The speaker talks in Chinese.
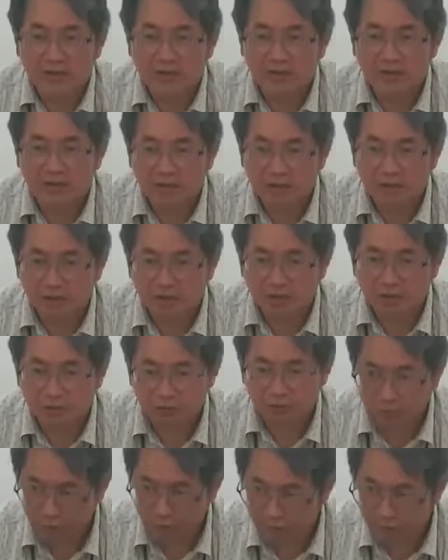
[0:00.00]
着
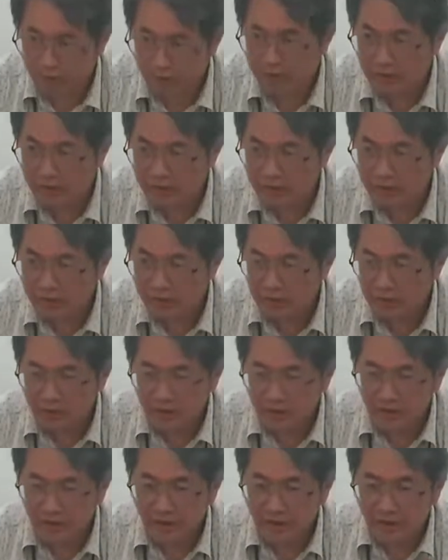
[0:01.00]
权威，
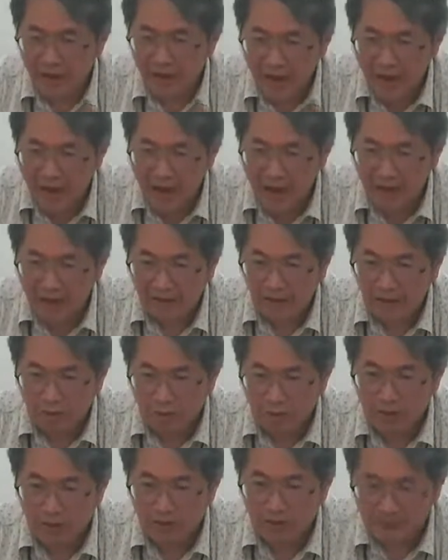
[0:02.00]
你爱
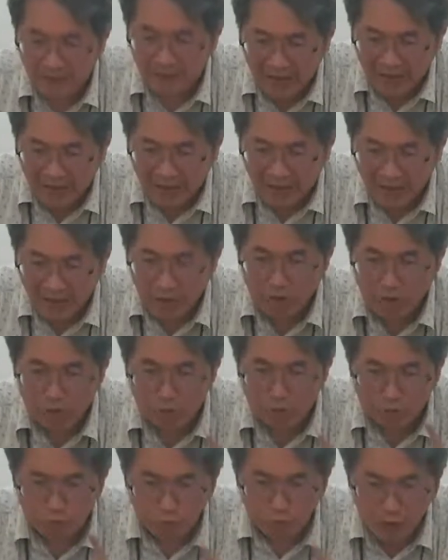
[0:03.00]
越大，
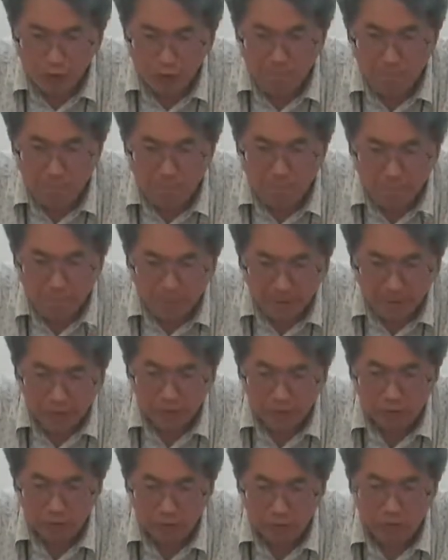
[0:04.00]
权柄
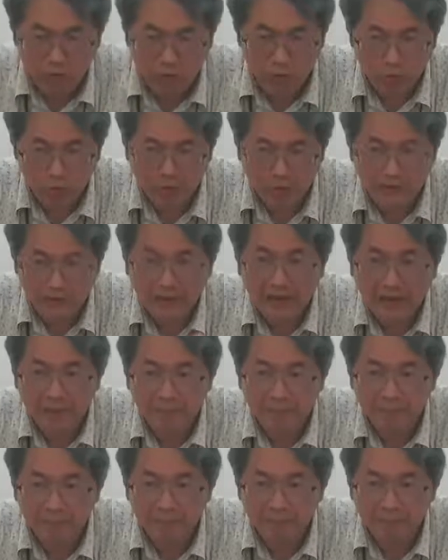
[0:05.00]
就越大，
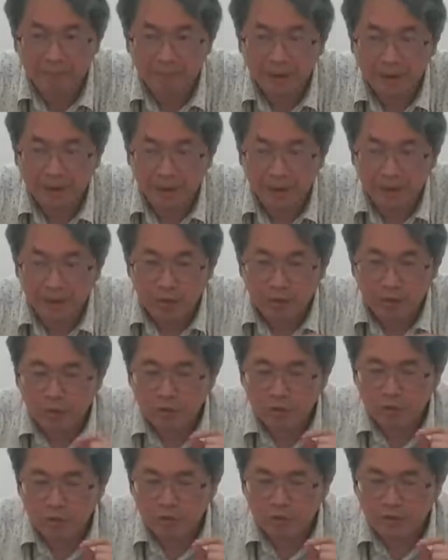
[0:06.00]
啊，所以
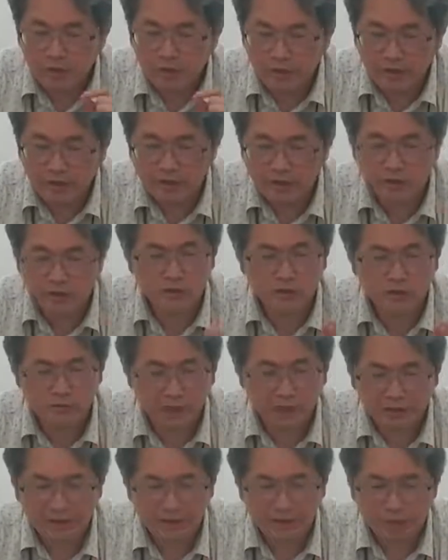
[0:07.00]
有些人只
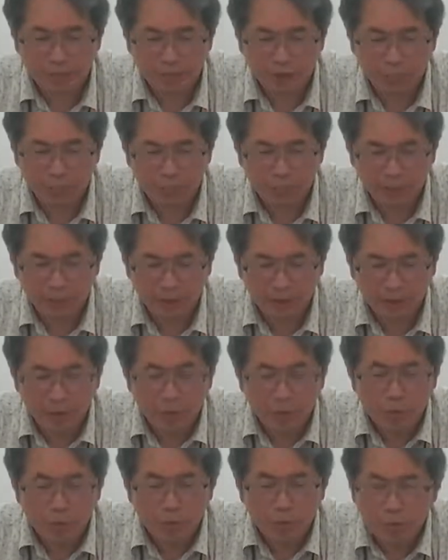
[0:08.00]
想要权柄，
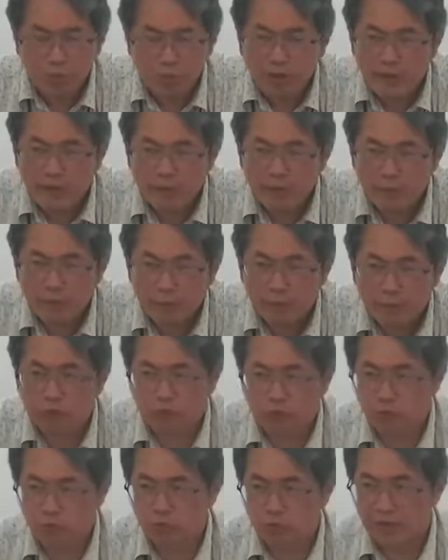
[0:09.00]
不愿意付
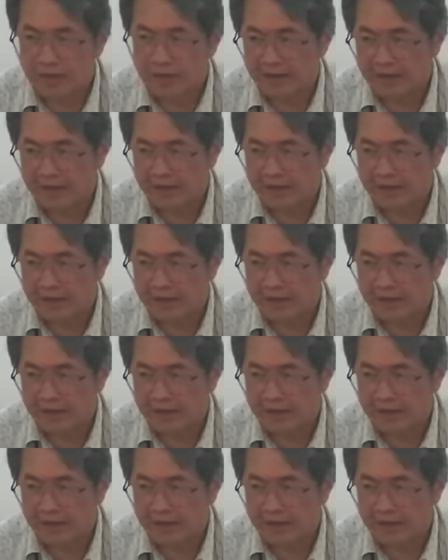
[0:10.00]
出爱，